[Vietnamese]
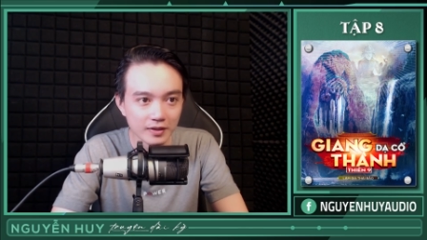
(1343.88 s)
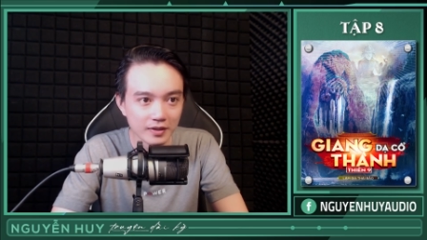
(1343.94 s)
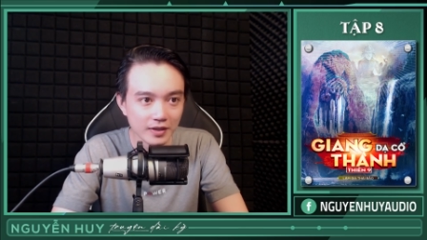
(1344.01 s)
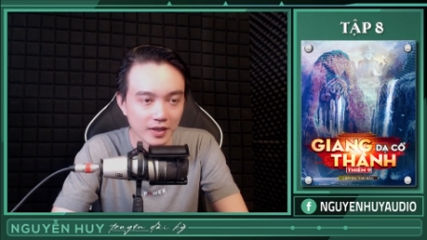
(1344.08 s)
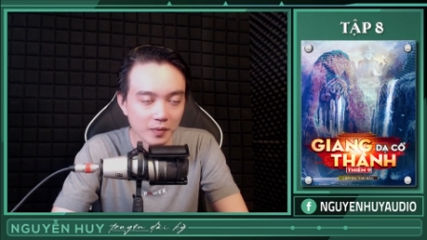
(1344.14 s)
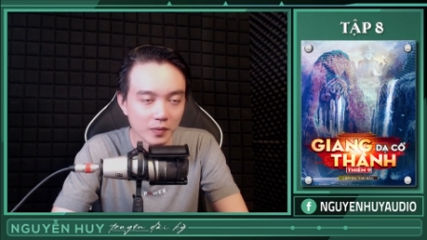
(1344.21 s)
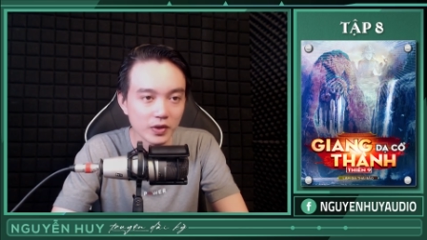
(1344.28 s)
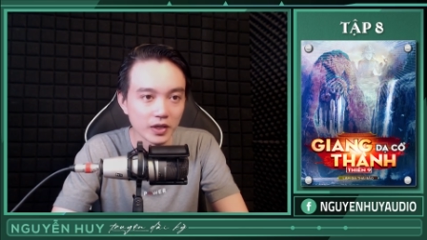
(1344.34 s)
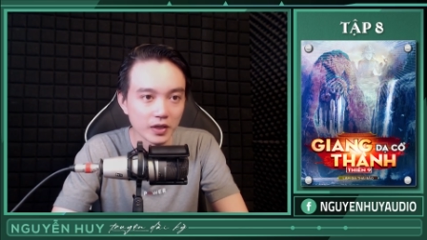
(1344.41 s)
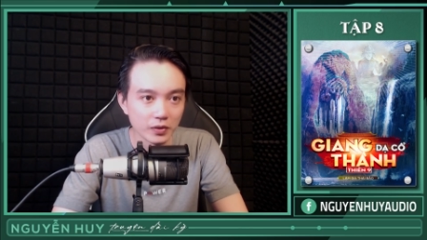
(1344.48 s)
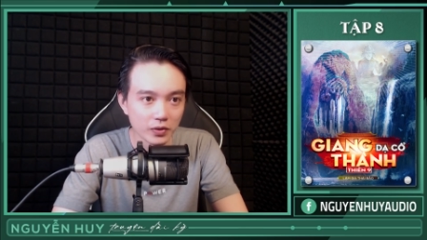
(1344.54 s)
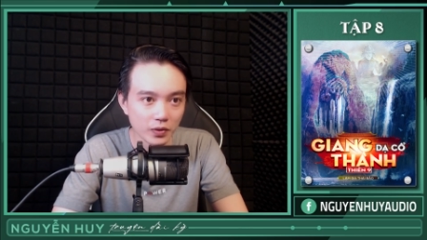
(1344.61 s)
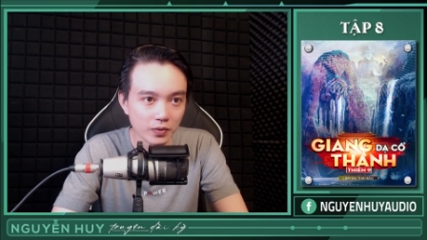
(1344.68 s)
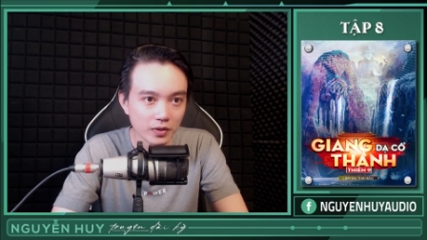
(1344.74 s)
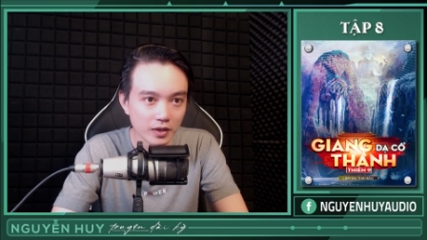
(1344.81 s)
"Dạ không có gì đâu
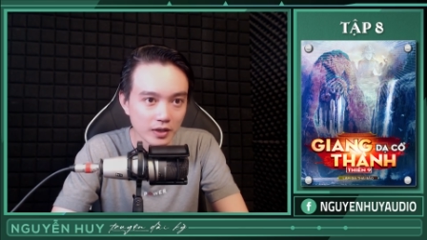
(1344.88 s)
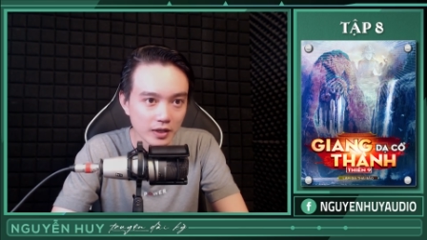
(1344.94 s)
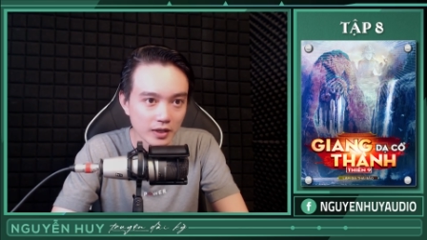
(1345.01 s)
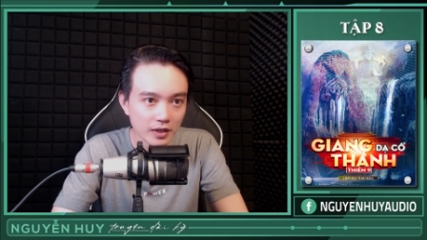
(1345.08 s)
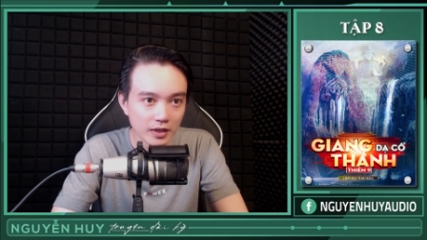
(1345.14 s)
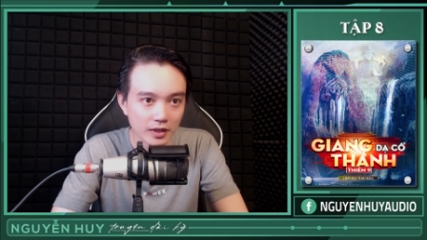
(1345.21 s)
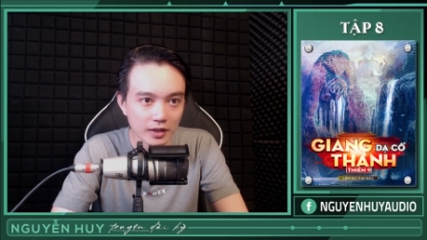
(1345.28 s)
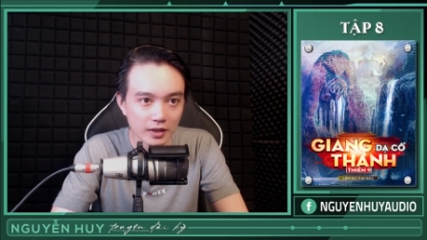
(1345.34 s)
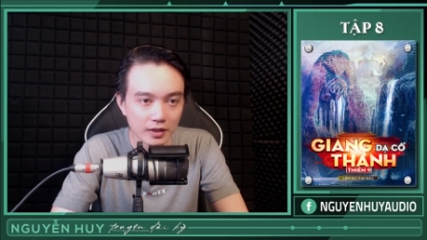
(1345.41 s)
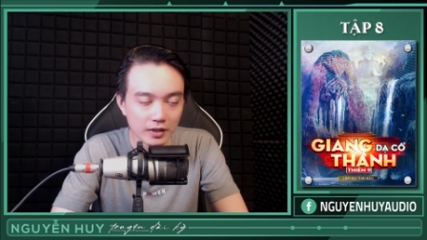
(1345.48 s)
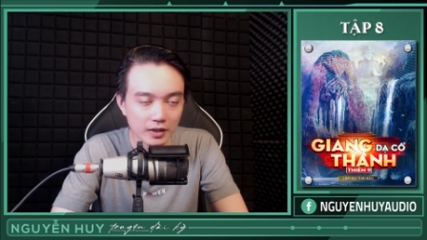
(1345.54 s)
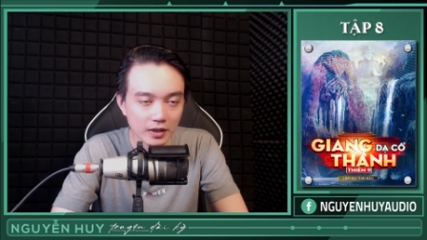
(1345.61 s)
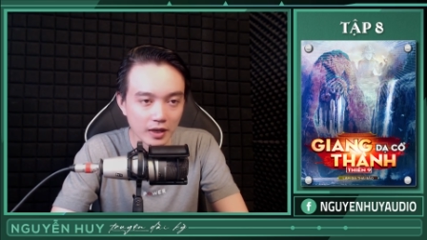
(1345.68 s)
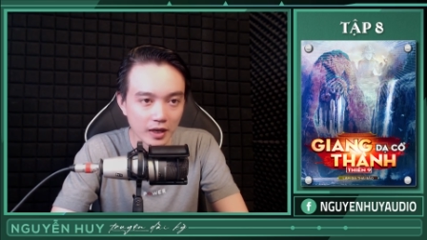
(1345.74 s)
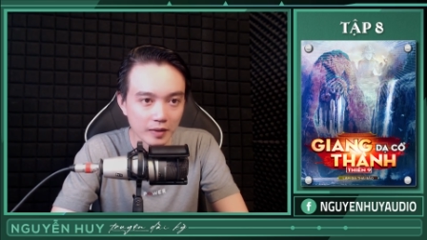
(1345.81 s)
chú,
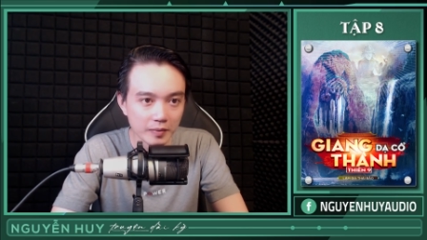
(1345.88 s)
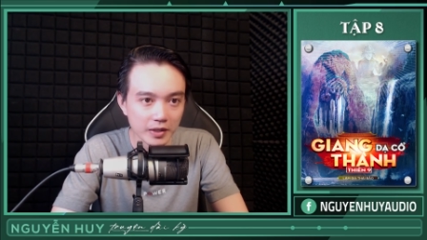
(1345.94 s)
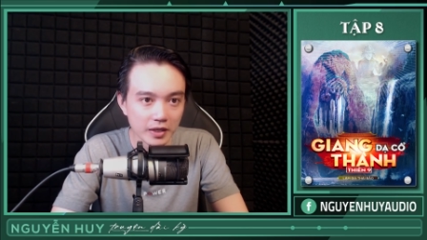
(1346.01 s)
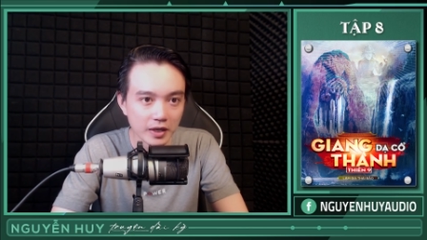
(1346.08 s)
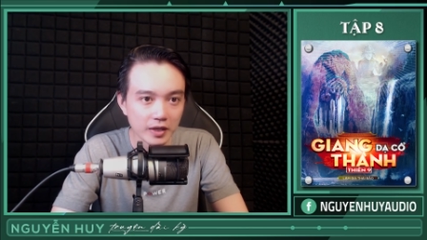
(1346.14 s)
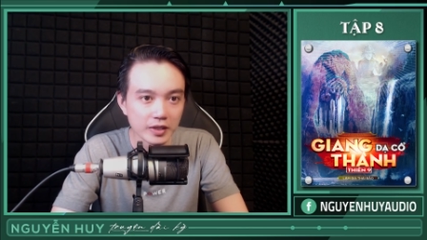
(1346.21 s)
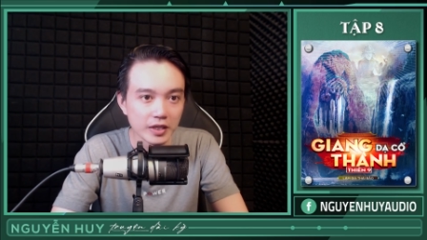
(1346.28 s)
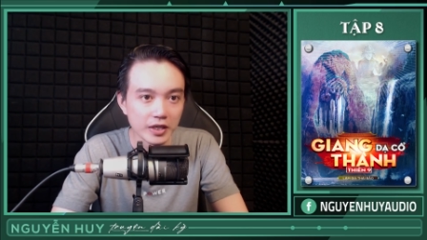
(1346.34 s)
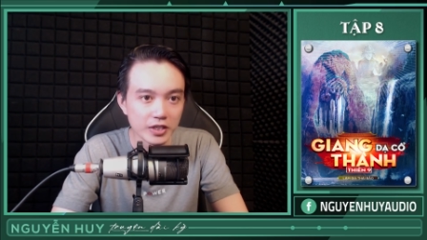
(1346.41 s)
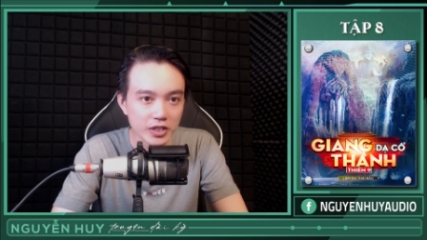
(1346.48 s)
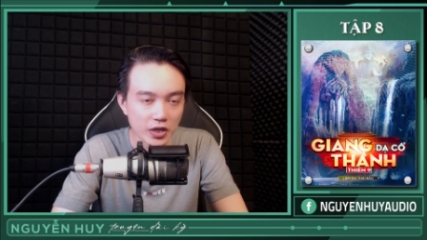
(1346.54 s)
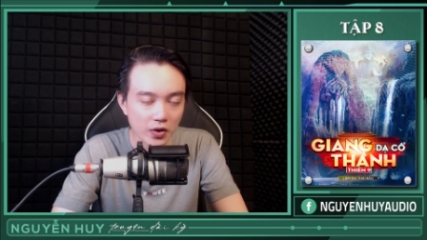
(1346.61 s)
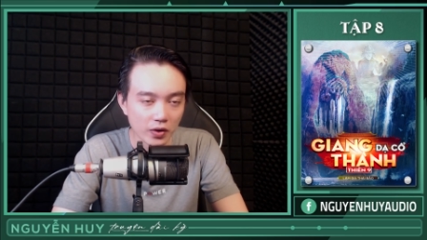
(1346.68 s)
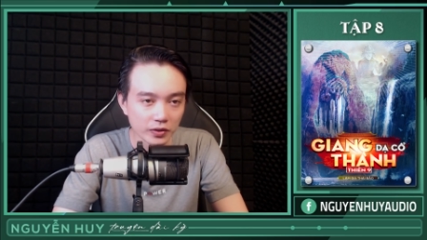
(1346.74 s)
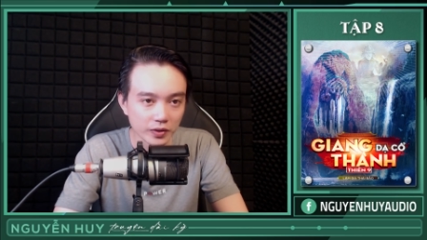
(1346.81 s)
chỉ là mấy dân anh chị Sài
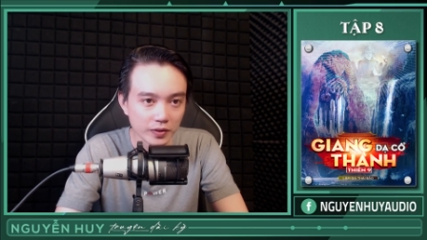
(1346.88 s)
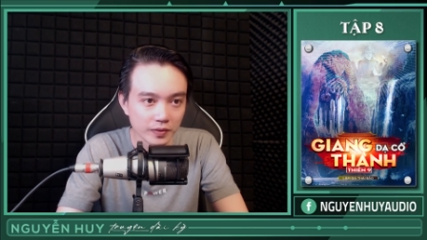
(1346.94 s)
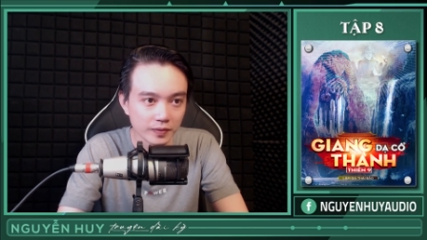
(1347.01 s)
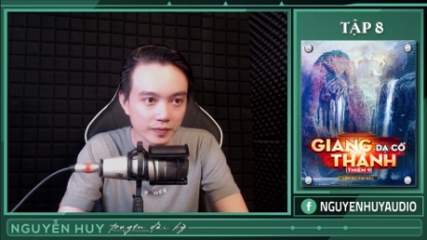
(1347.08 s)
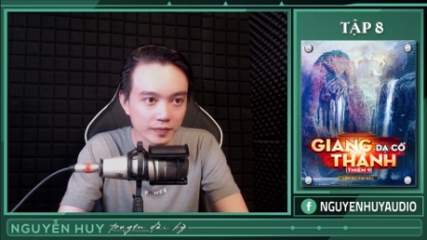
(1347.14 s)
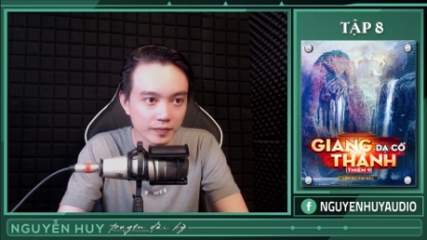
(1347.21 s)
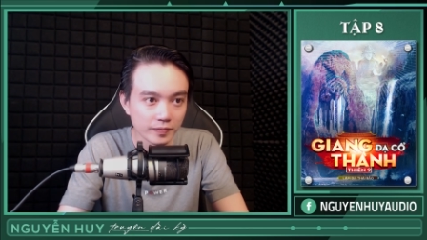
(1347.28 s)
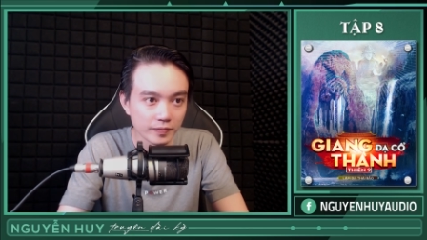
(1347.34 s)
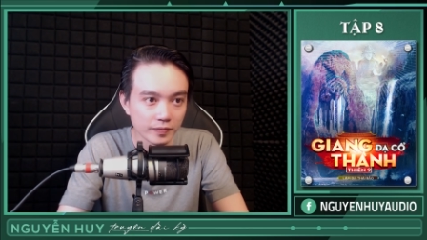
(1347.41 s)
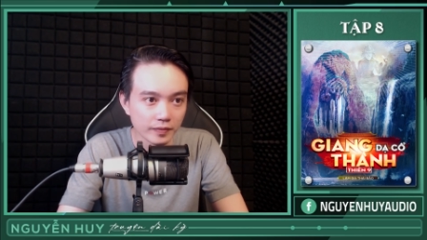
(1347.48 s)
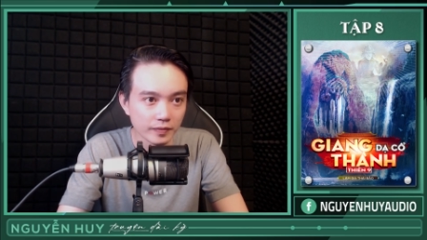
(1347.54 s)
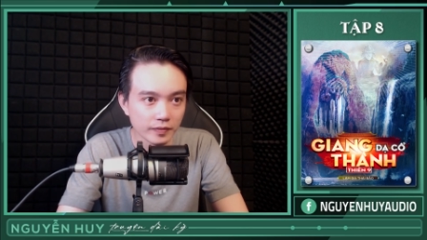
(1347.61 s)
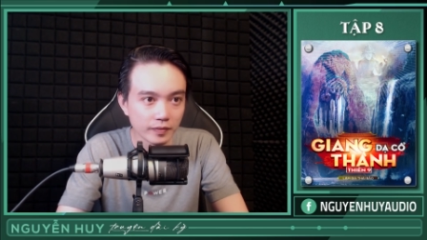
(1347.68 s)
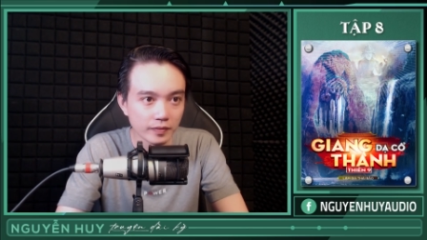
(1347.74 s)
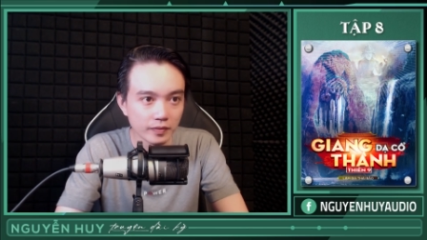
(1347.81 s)
Gòn thôi."
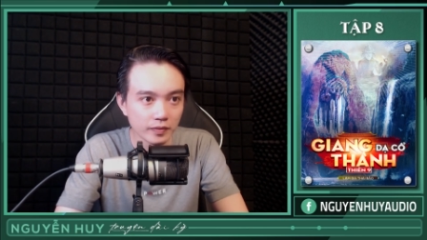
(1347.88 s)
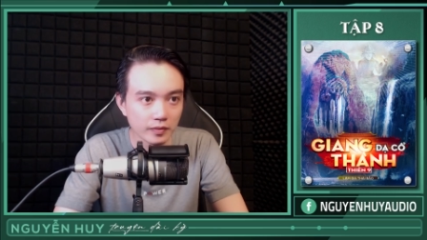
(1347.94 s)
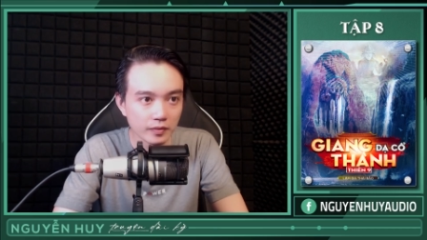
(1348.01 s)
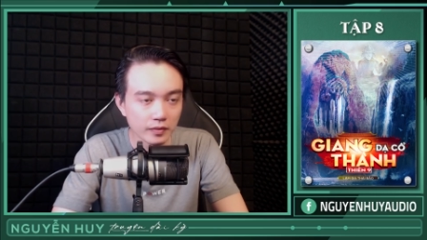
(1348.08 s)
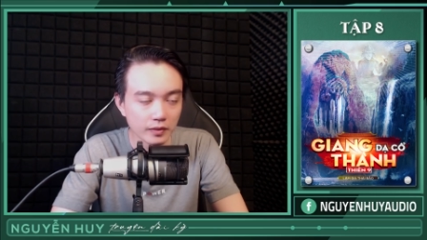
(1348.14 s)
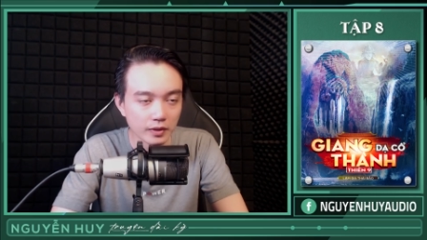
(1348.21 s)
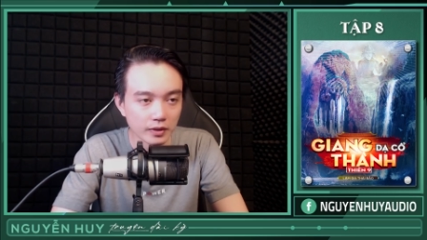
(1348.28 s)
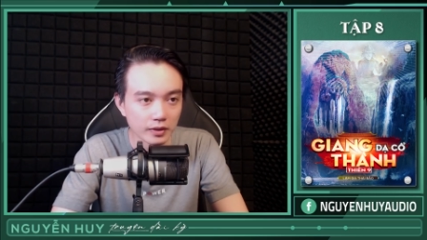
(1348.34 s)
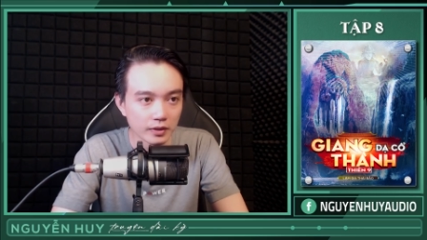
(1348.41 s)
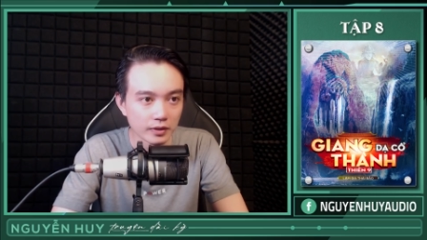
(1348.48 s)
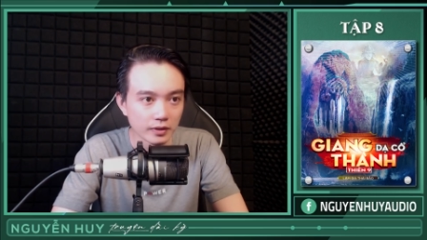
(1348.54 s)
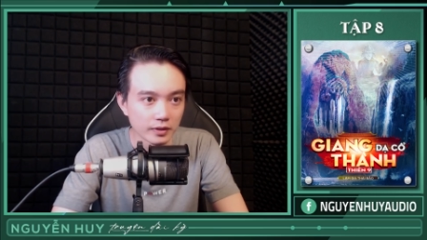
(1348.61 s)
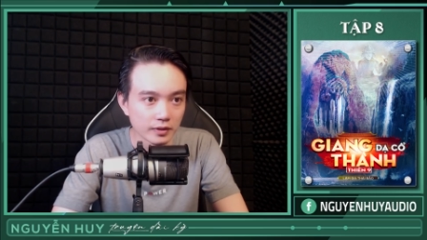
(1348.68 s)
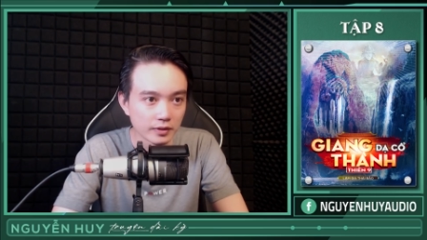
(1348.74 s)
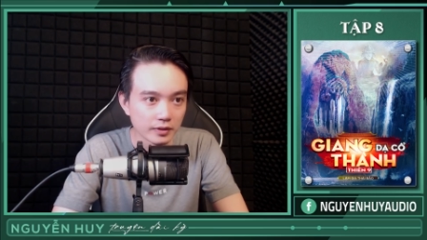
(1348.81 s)
"Ờ,
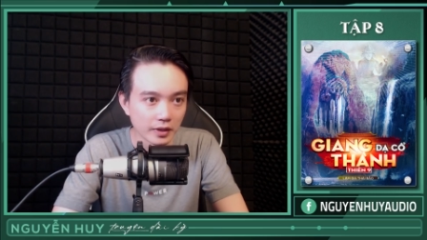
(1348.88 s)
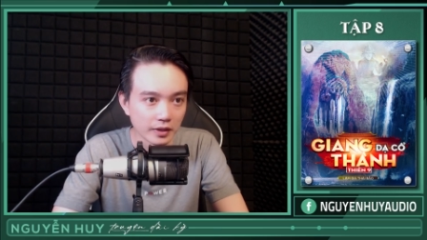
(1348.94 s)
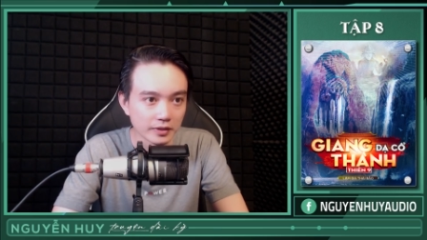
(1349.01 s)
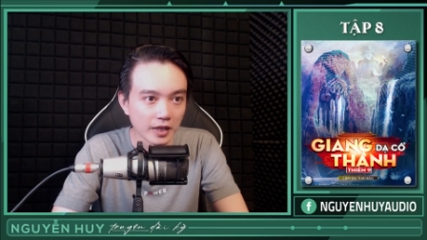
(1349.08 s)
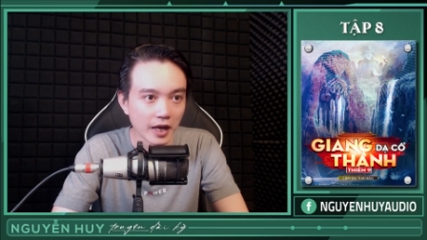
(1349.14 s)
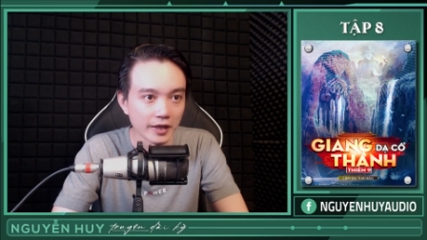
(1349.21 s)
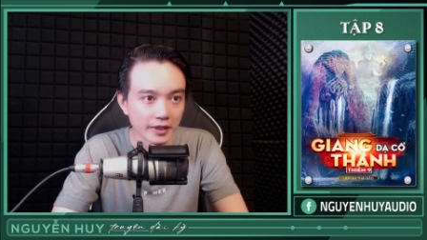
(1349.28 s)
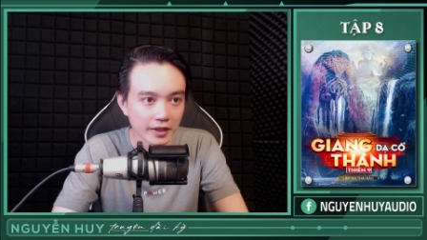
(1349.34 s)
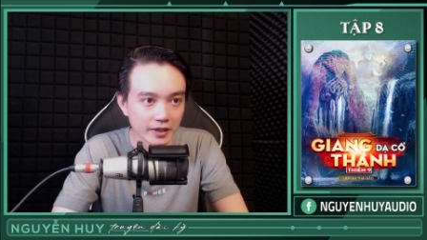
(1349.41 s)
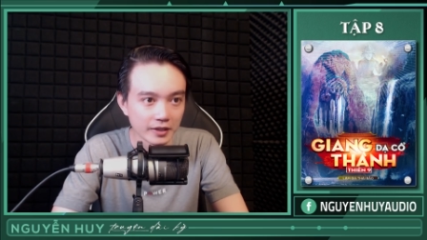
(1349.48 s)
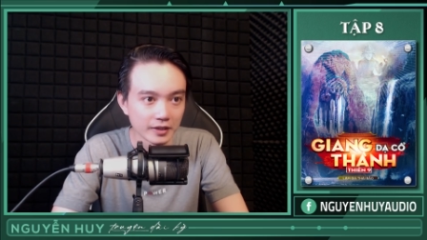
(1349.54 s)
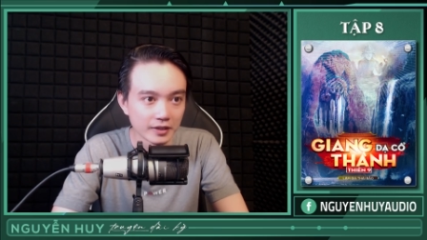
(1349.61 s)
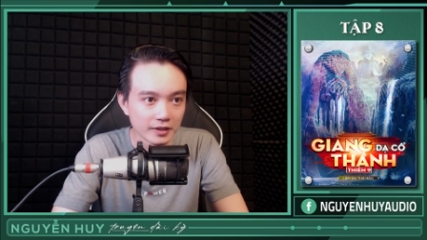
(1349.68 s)
thân tài hả?"